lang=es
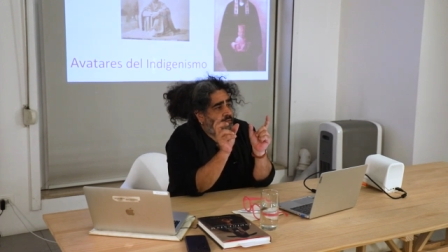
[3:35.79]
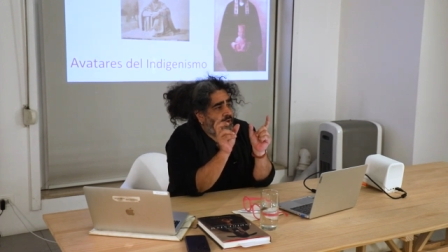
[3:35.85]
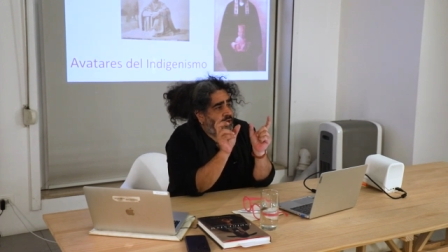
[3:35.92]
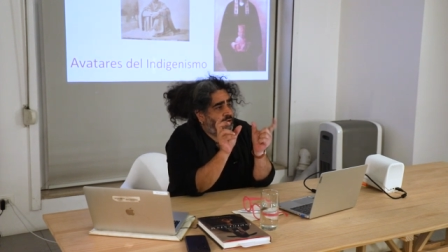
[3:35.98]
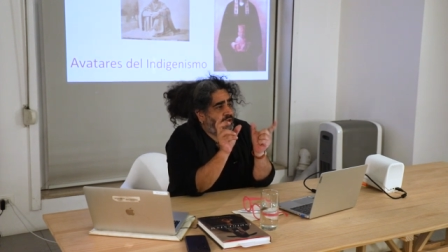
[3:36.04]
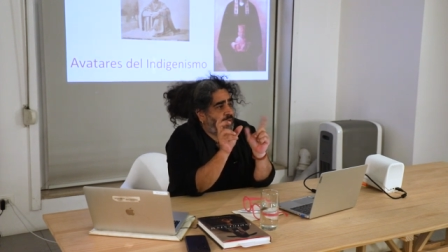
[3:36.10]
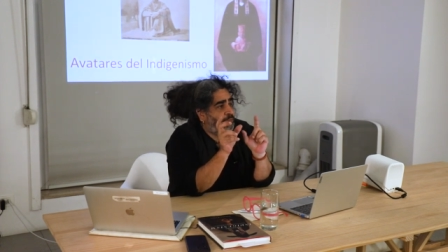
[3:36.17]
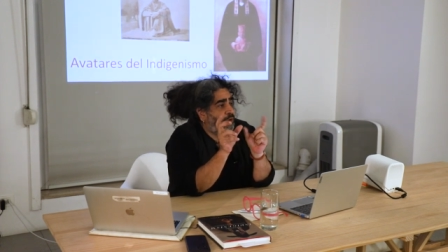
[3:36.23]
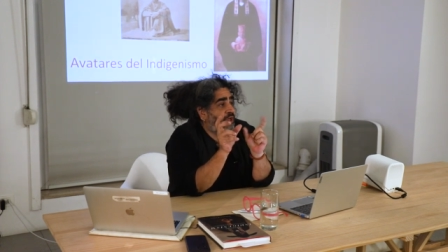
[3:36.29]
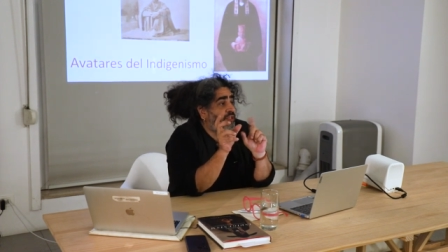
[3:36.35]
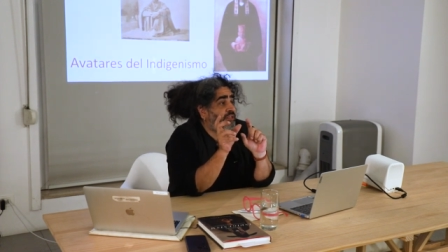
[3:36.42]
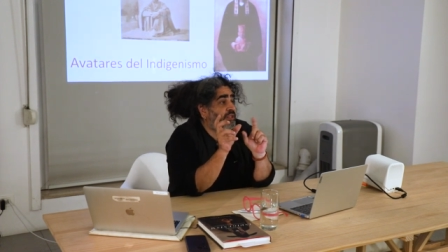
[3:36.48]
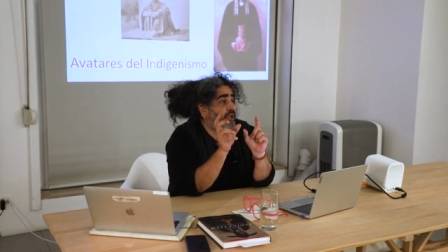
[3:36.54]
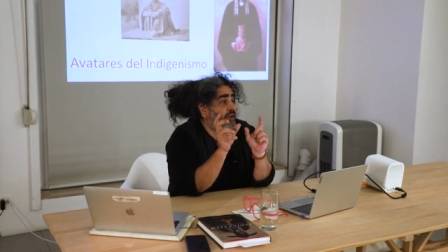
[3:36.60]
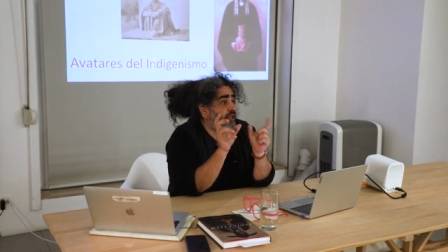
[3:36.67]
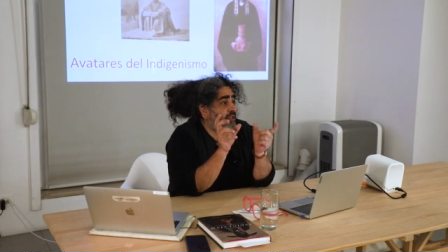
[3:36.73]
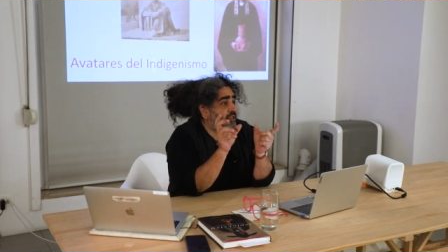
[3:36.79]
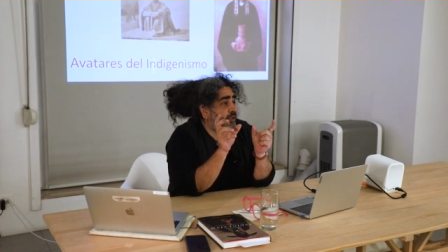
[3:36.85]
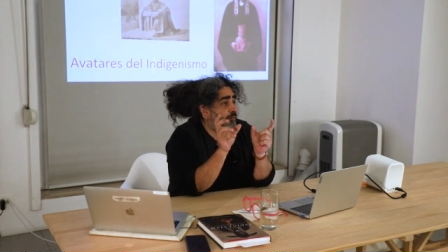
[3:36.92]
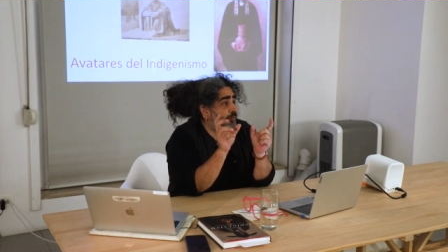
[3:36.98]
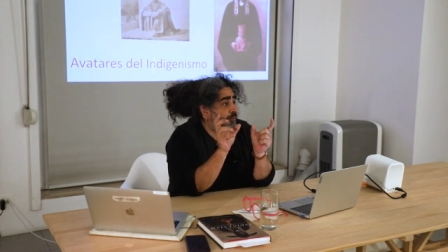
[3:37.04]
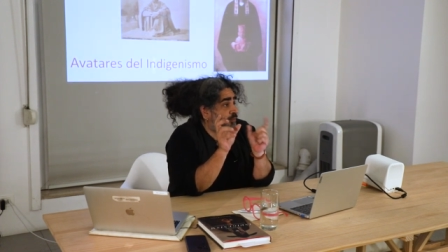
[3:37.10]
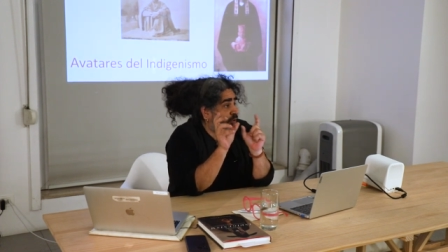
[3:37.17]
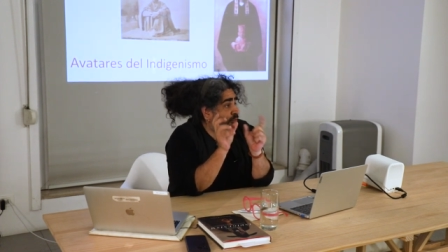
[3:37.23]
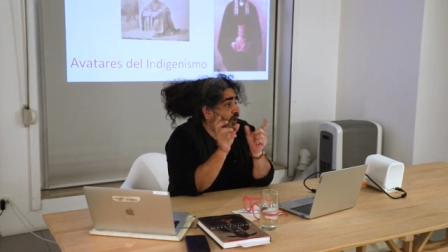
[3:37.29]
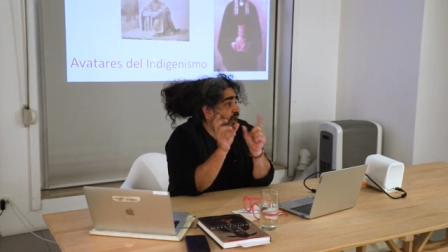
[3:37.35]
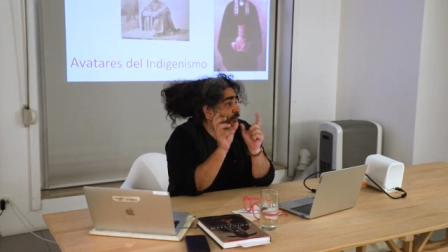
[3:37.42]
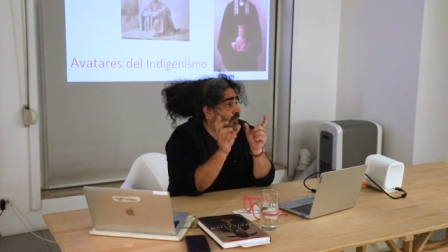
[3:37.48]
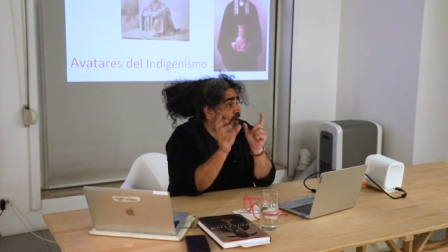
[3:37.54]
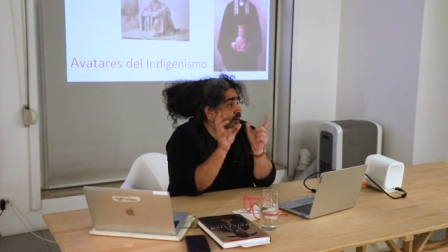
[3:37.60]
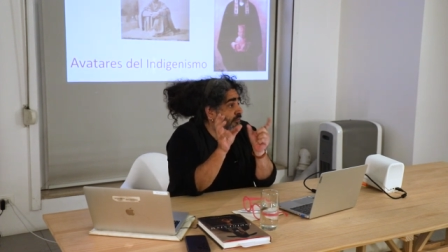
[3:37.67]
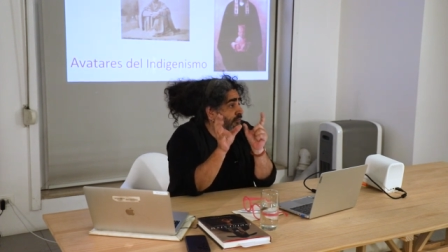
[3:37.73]
es donde puede estar este
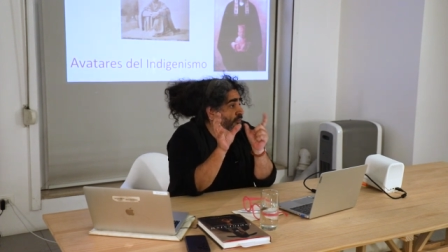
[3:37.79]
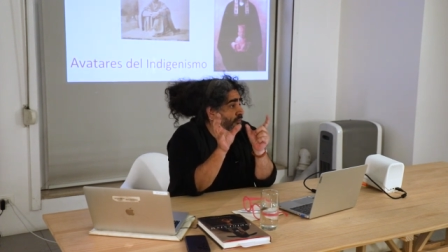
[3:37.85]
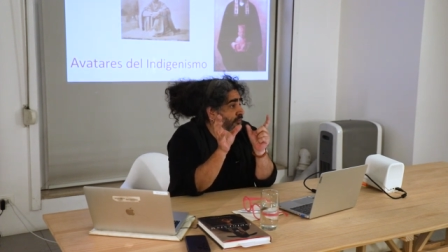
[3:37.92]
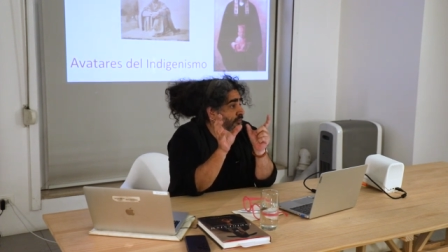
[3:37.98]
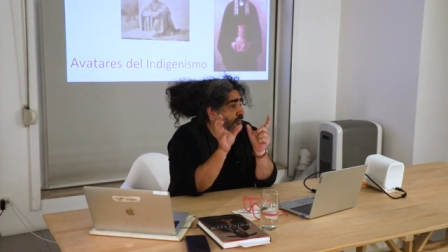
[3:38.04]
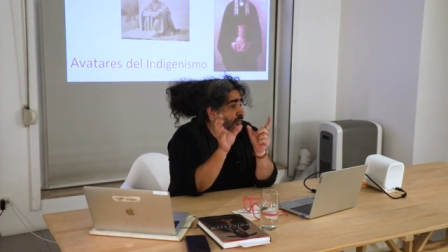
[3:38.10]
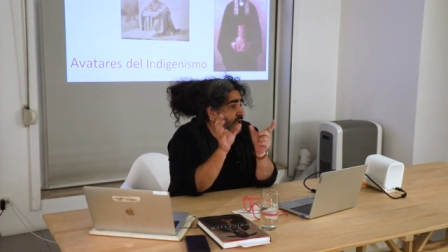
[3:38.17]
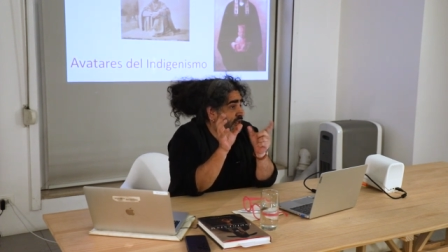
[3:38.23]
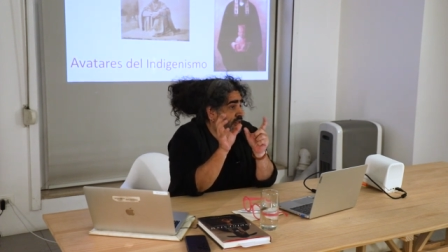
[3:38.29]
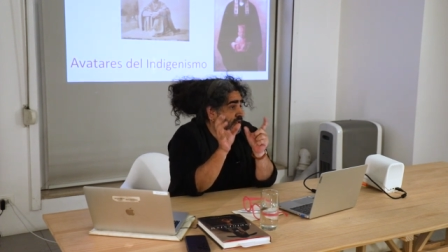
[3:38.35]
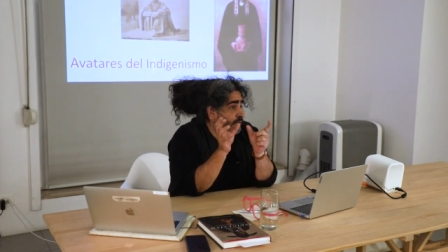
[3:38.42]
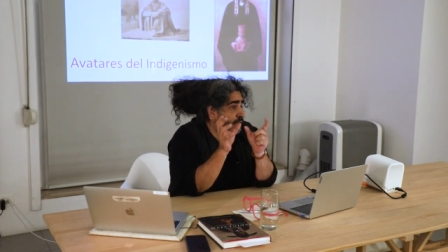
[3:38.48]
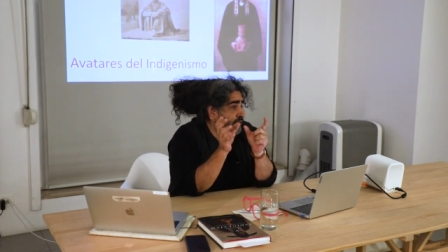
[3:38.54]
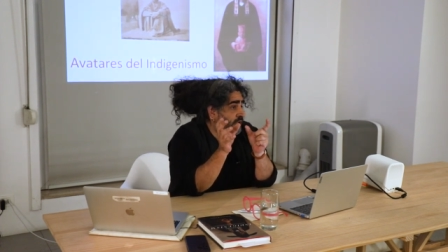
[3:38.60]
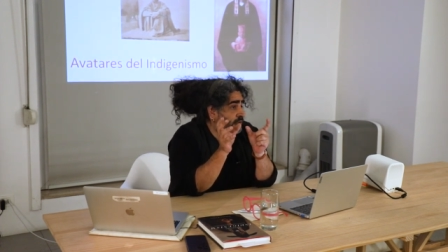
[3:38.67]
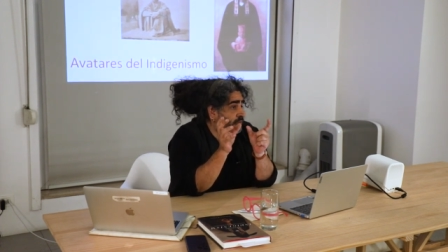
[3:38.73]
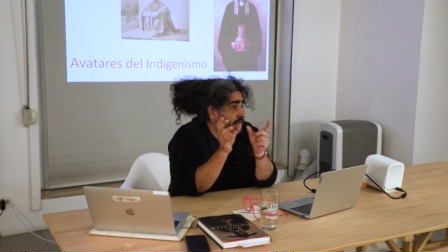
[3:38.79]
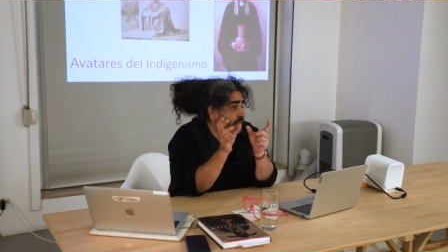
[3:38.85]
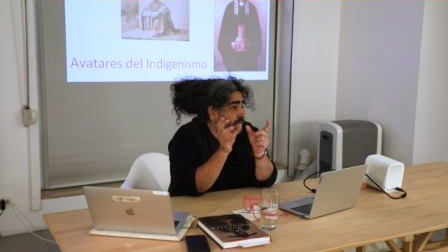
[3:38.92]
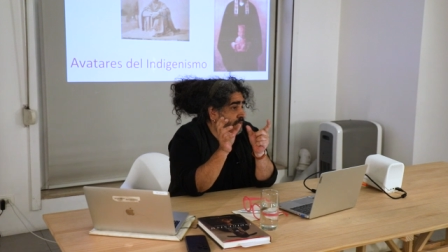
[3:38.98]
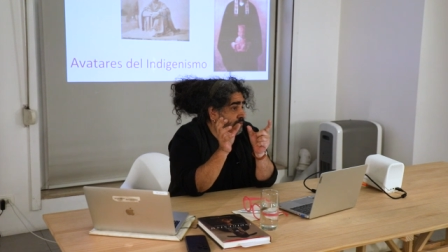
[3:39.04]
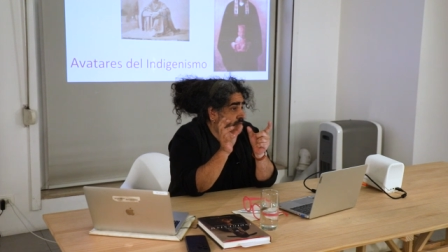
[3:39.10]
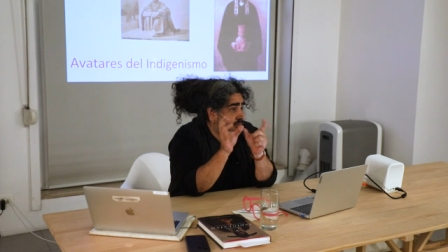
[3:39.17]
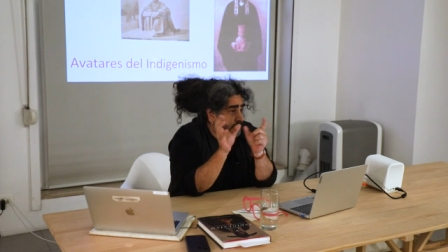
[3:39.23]
problema que estamos viendo